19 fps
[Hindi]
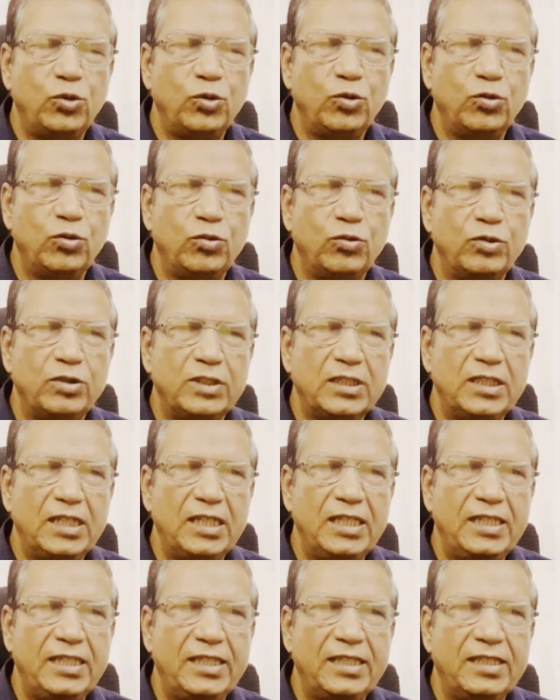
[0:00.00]
तो
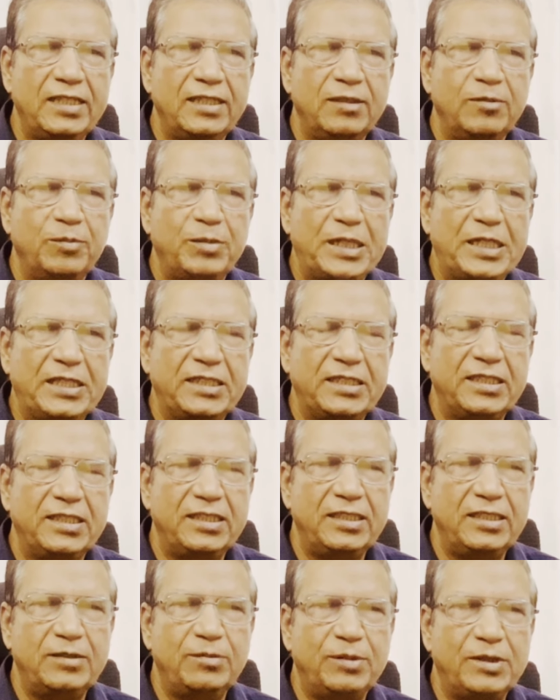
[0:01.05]
उसके लिए
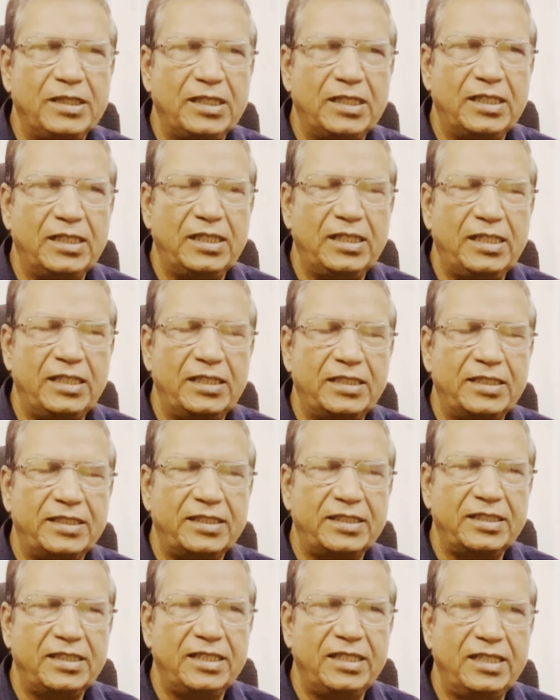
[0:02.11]
परीक्षण इस प्रकार किया जा
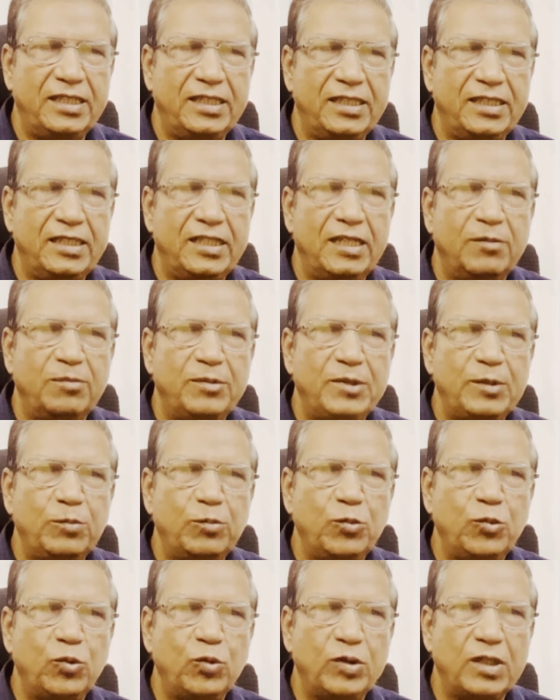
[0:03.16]
सकता है कि आप
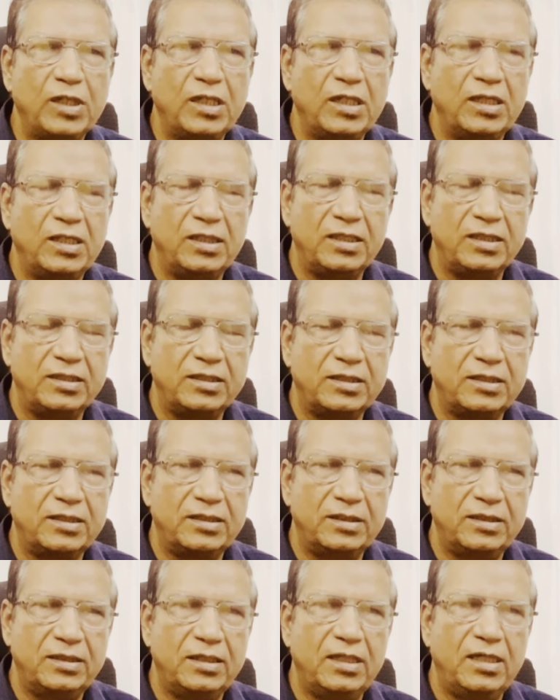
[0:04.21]
नींबू का रस
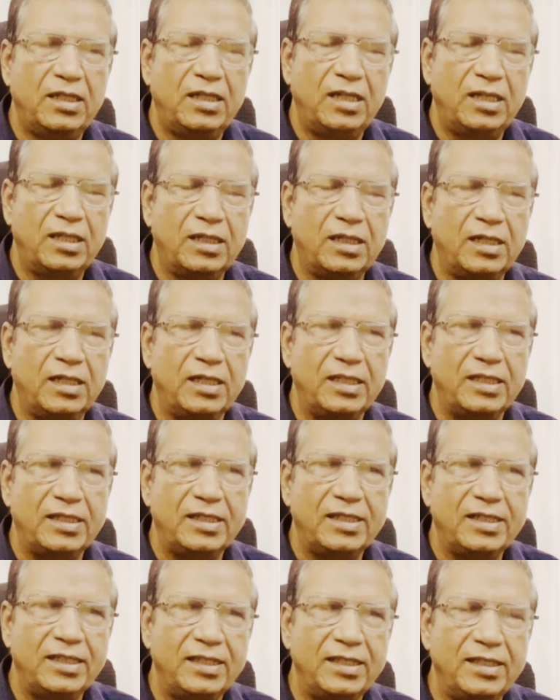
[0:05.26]
अगर
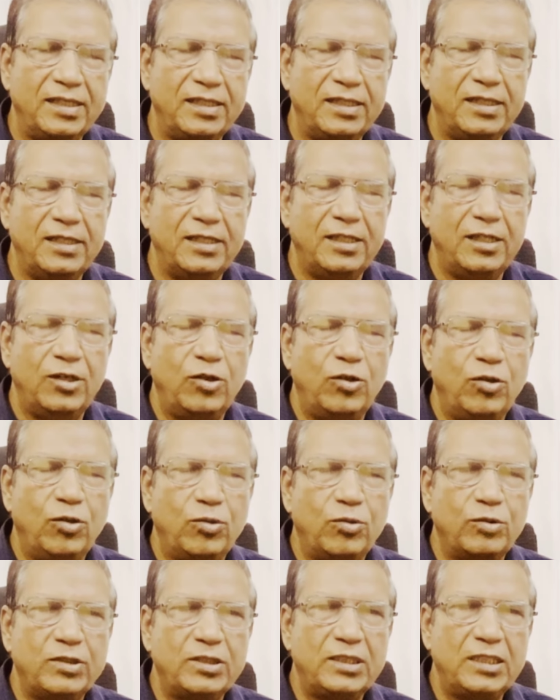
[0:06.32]
लेते हैं
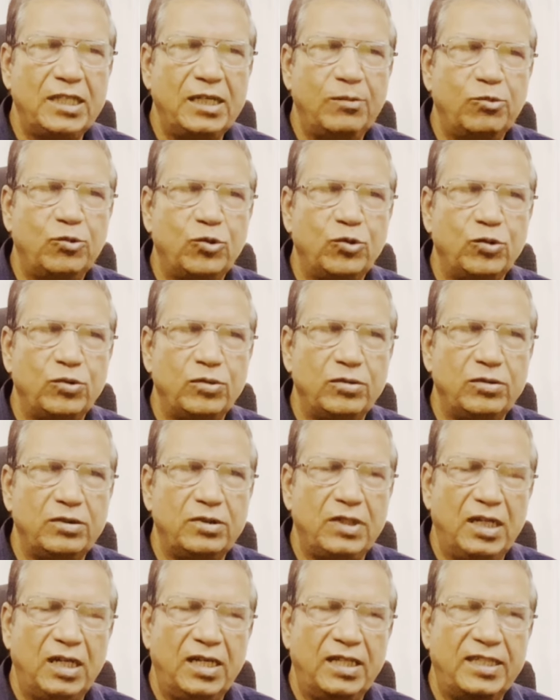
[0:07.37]
और उससे आपको
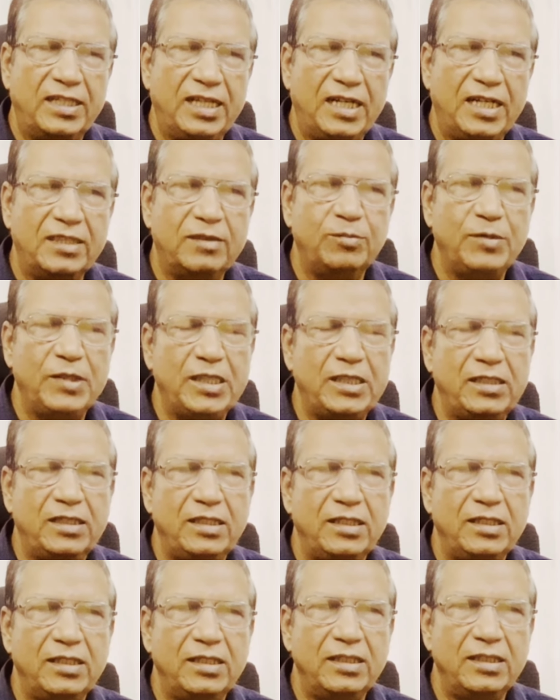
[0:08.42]
राहत
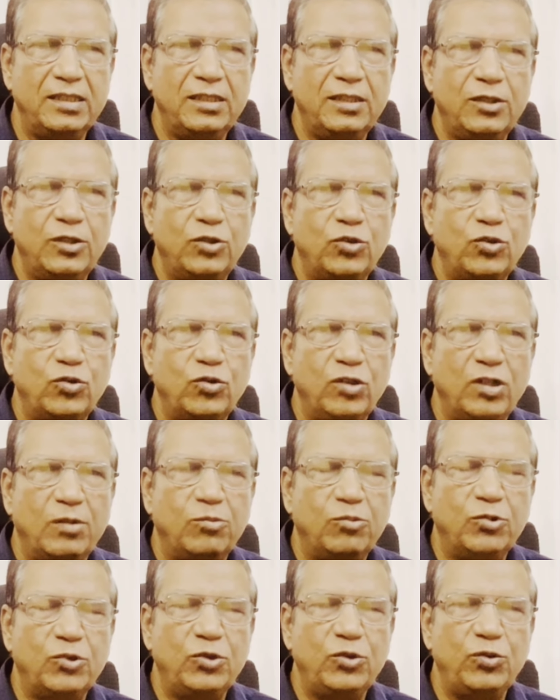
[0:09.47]
मिलती है तो
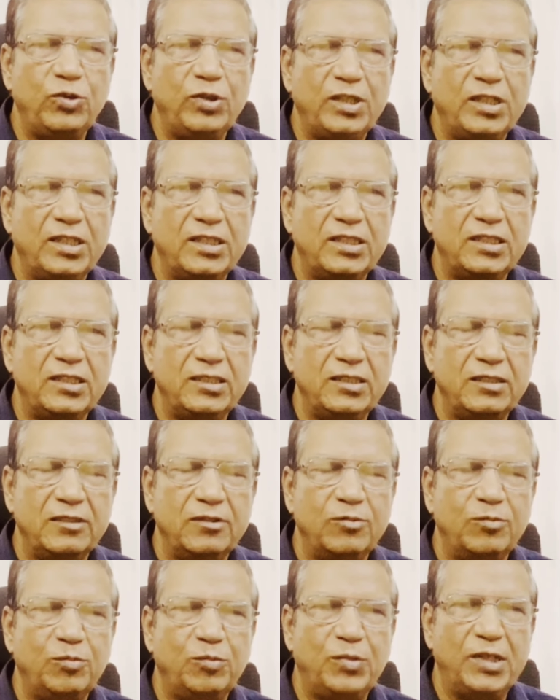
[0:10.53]
आपको यूरिक
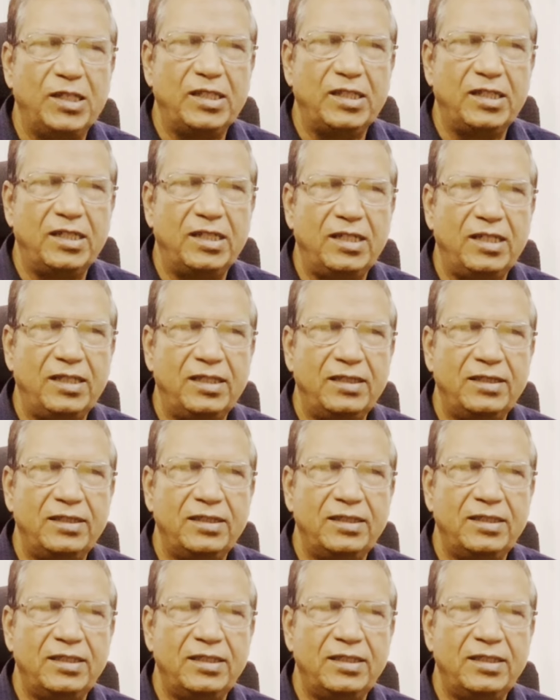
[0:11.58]
एसिड बढ़ रहा है